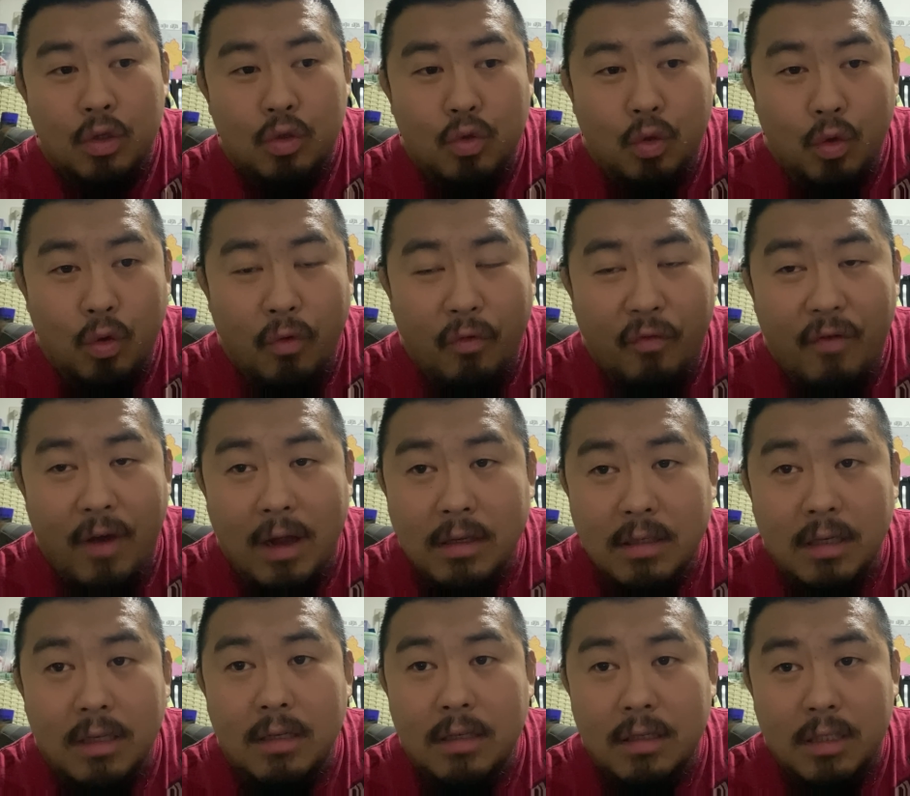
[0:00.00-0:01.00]
对于防
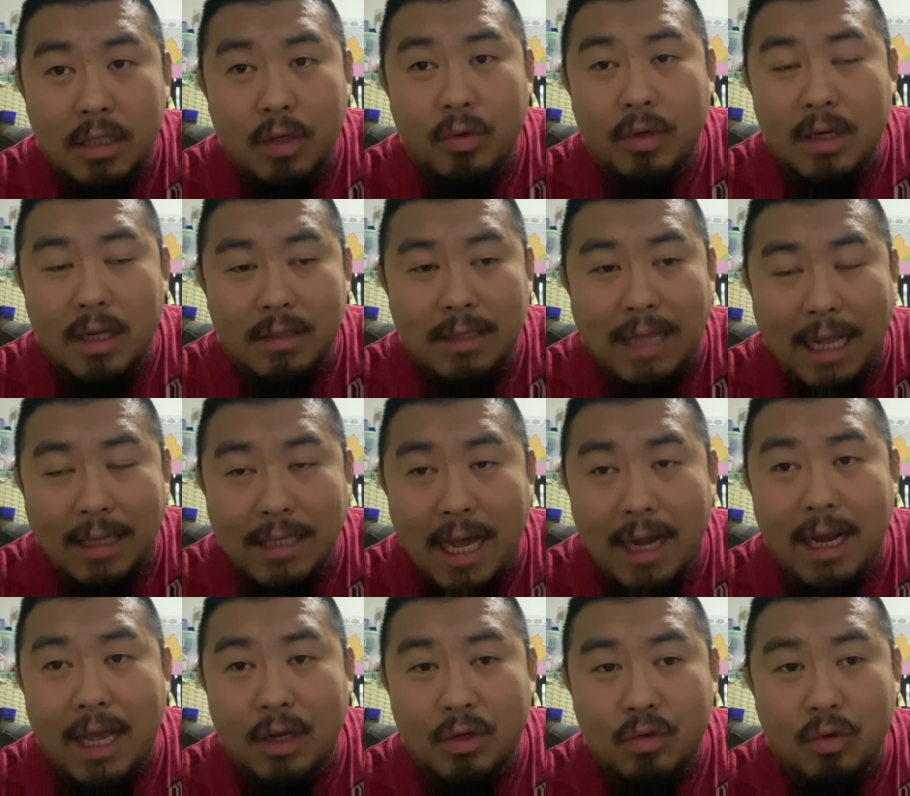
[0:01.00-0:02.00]
身、社会上打架
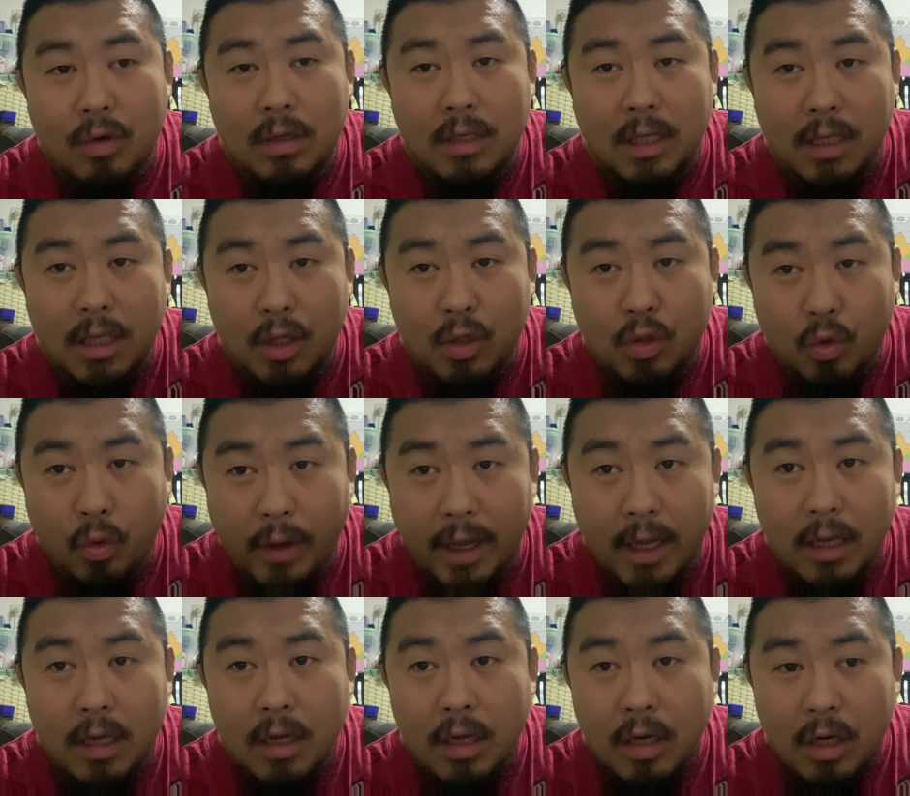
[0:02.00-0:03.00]
来说，你的
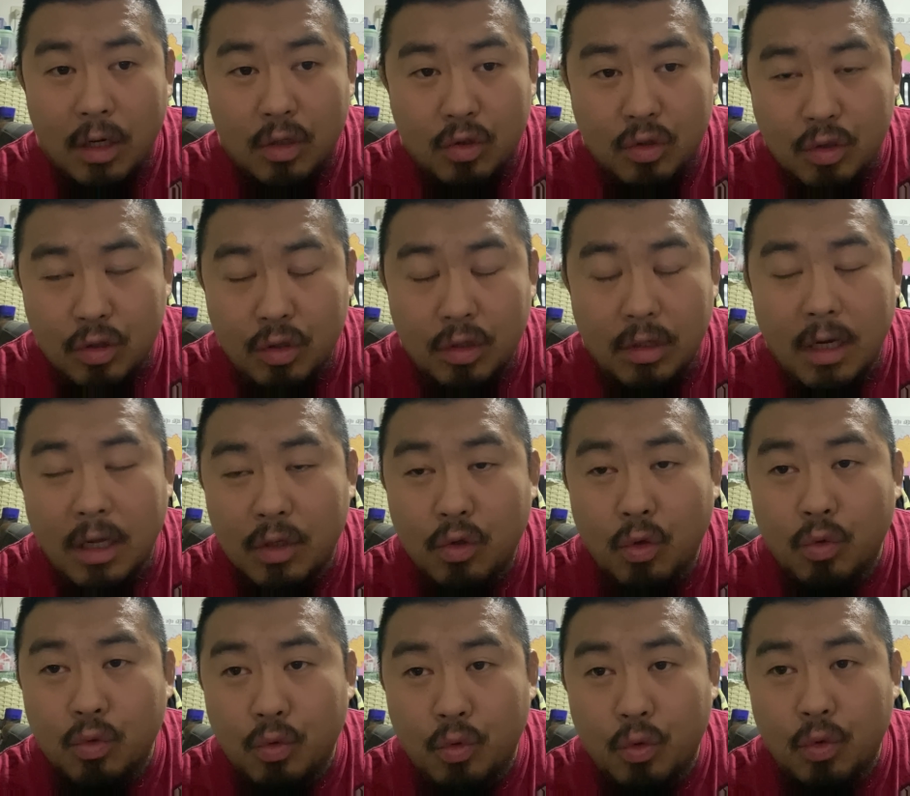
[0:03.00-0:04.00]
腿只能
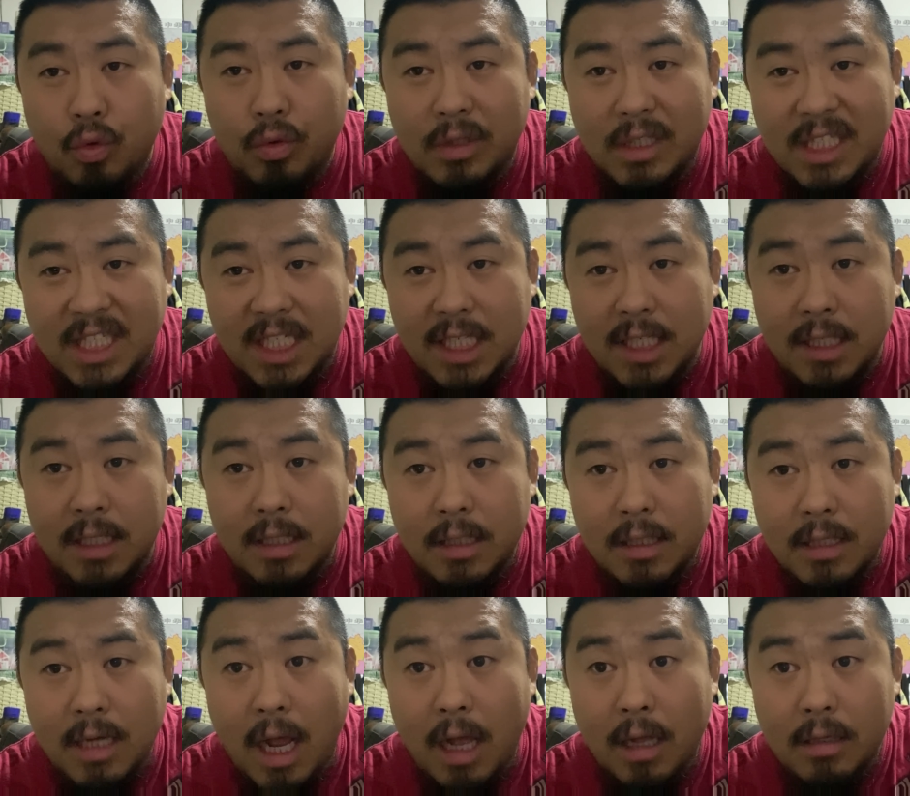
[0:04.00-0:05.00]
用于锦
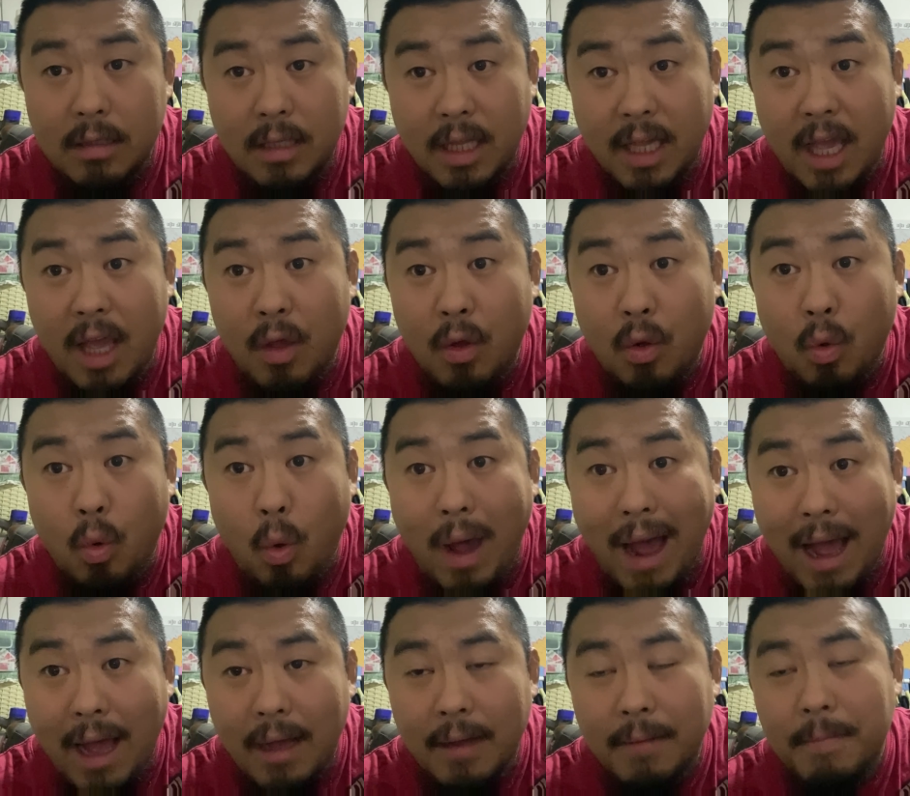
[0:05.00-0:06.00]
上添
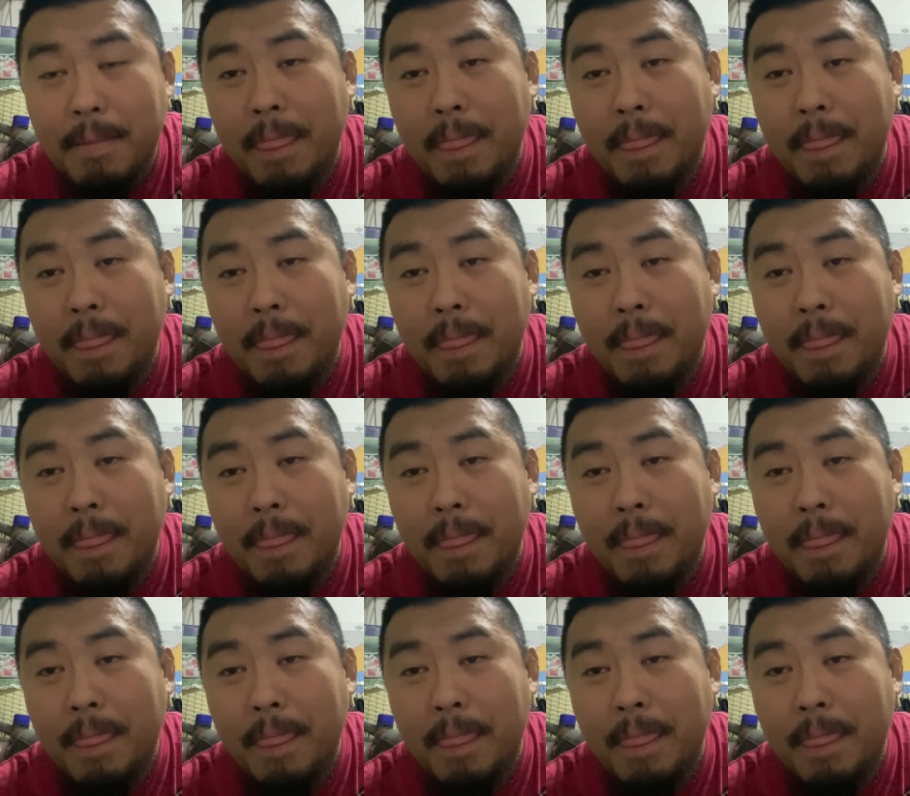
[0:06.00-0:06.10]
花，